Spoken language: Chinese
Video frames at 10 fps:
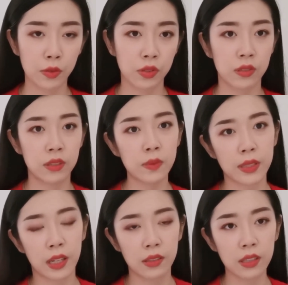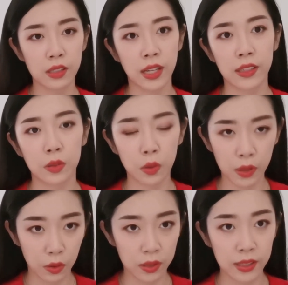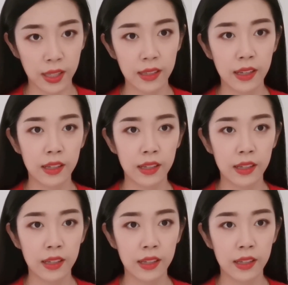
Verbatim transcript: 就是基本上任何产业都会有一点。